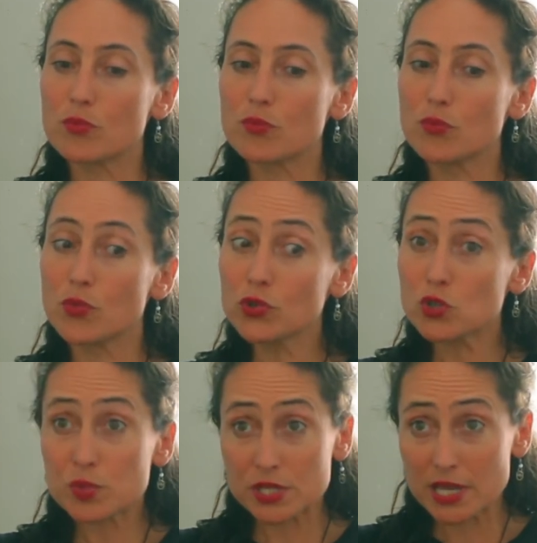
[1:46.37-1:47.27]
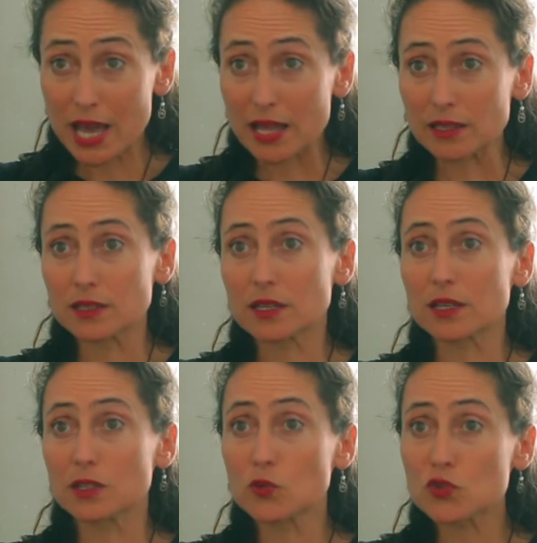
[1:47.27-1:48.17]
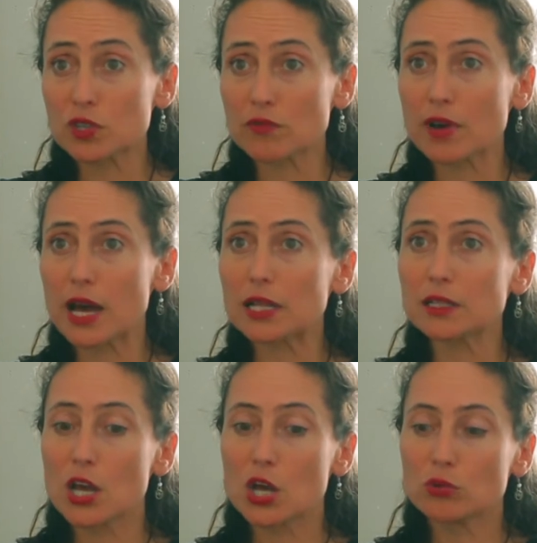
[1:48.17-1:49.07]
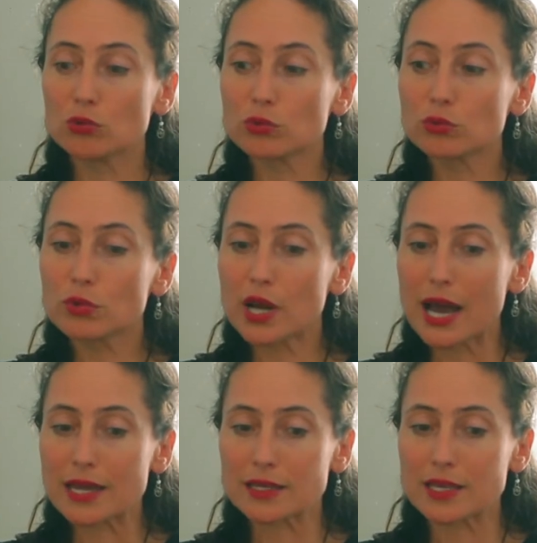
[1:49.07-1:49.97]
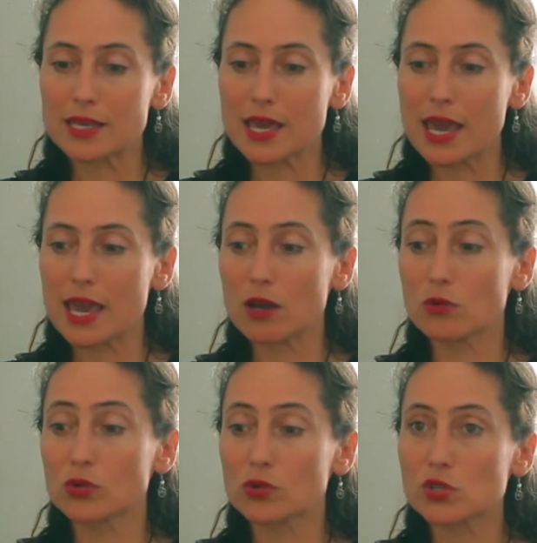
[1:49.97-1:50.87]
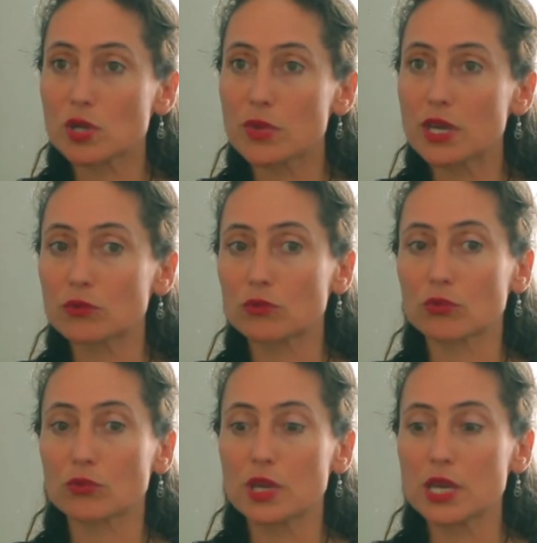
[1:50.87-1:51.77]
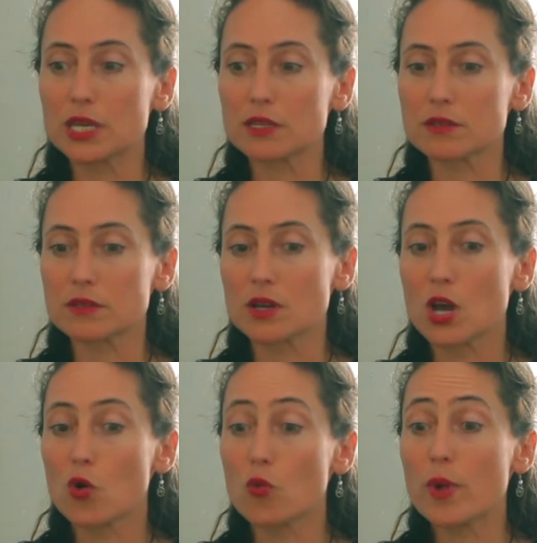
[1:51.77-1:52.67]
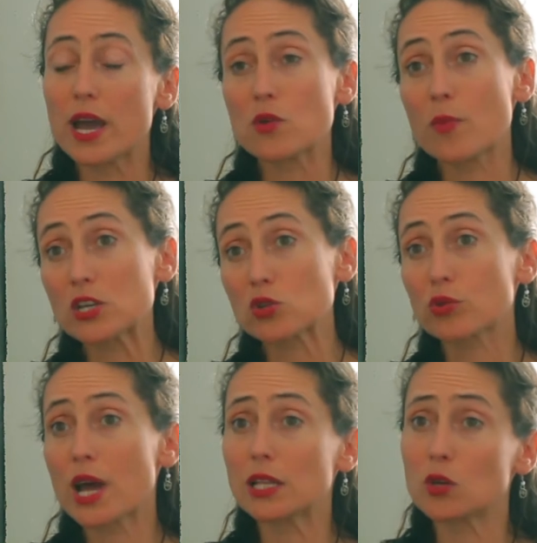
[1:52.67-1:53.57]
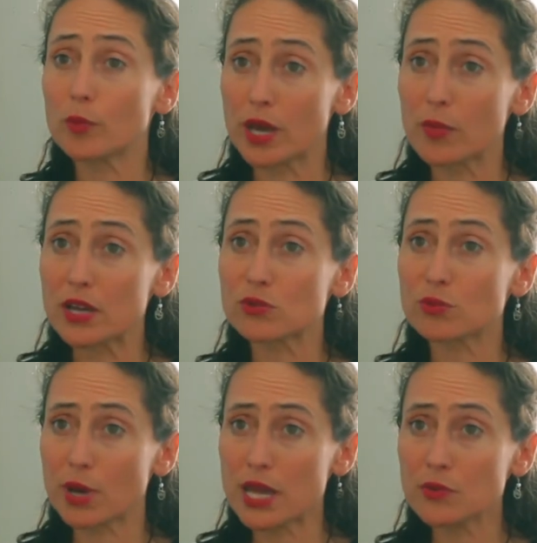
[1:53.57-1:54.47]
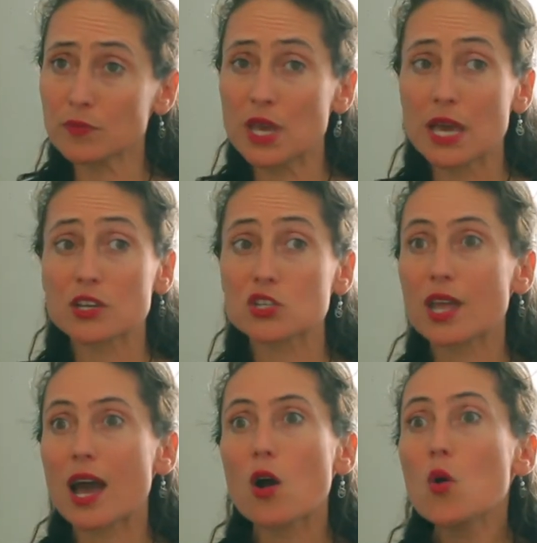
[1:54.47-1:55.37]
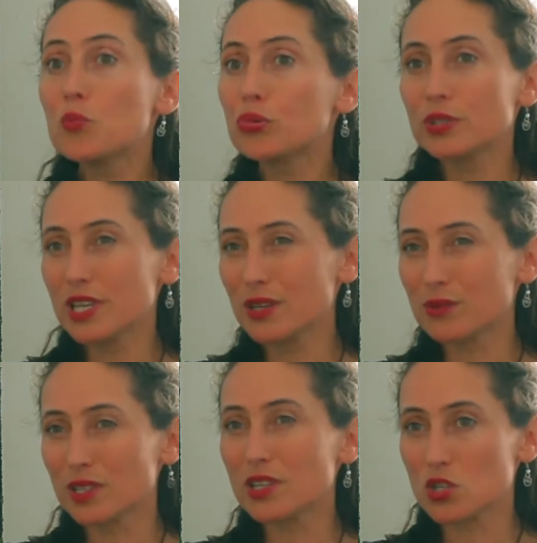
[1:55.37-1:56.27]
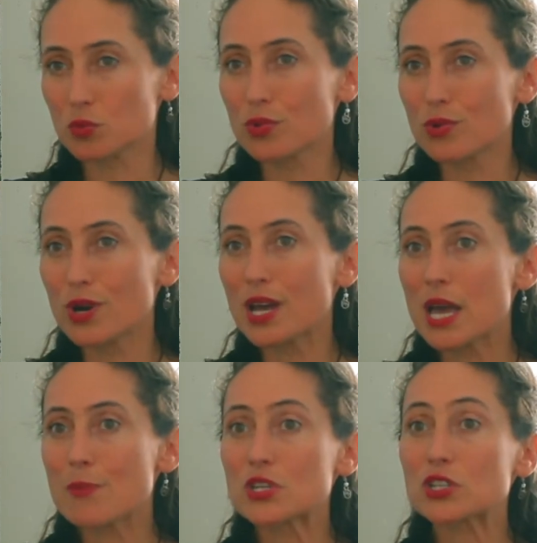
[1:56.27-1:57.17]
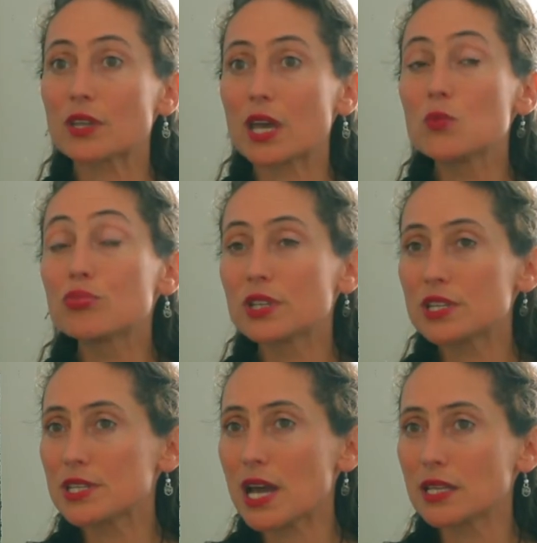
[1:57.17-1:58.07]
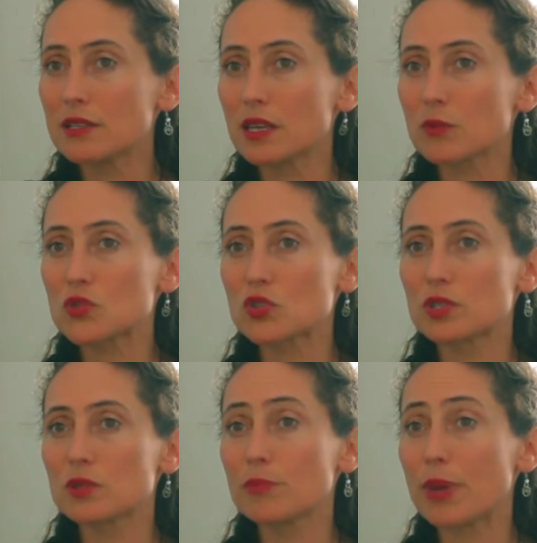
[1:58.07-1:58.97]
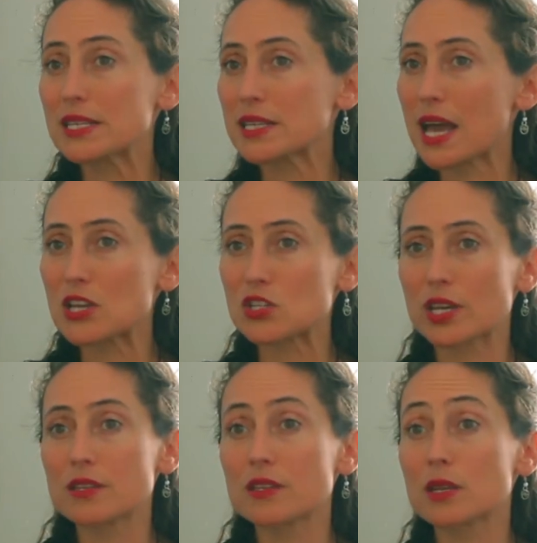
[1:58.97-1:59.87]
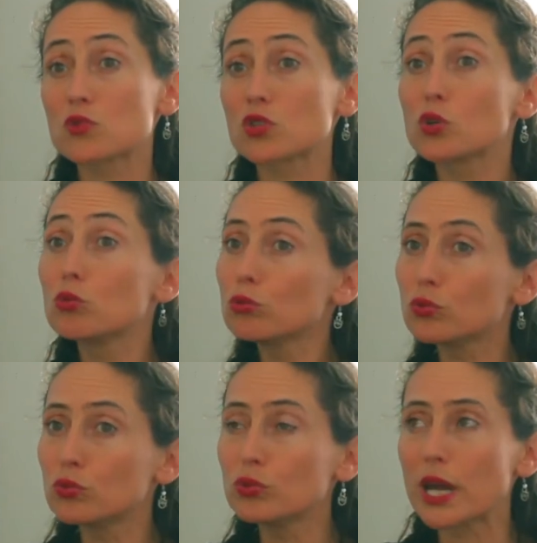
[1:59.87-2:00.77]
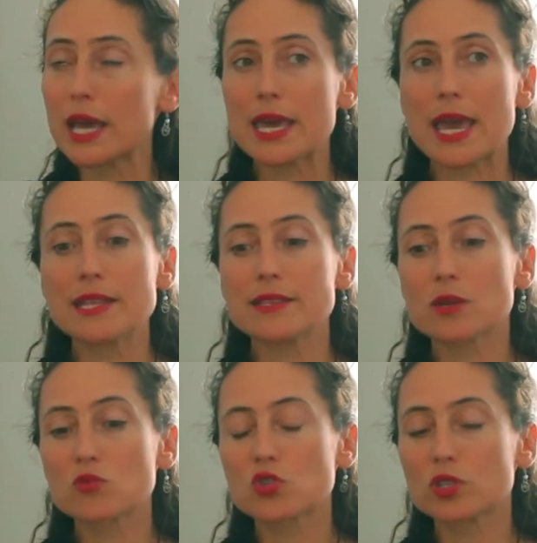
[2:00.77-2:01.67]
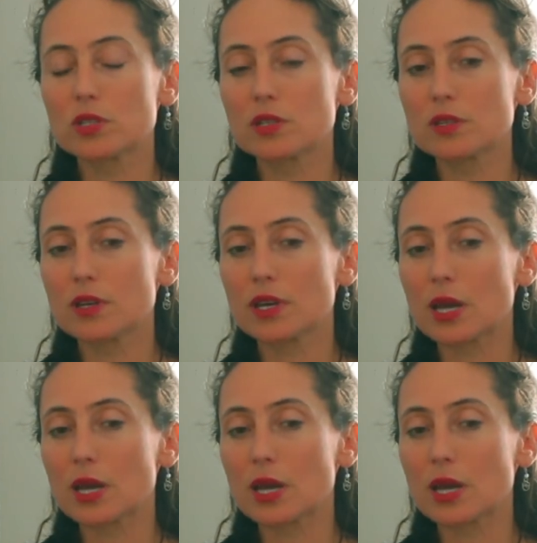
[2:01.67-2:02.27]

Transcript: muito especial uh, do festival, num lugar que é um cruzamento entre um meio mais rural e um meio mais urbano, que está a um pulinho de Lisboa, mas que tem um potencial em termos de paisagem, em termos de cultura, em termos de uh,